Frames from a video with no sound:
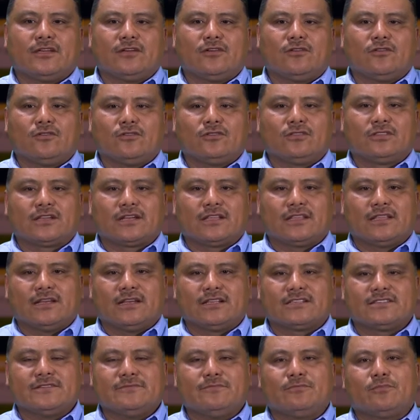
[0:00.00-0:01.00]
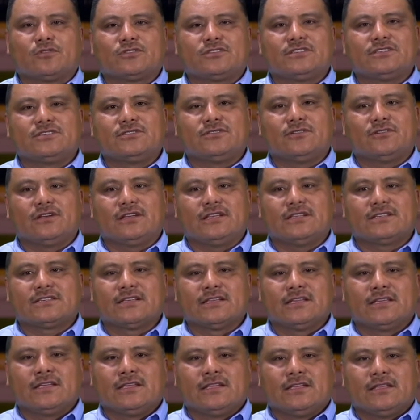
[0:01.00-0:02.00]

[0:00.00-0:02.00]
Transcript: en contra de las imposiciones,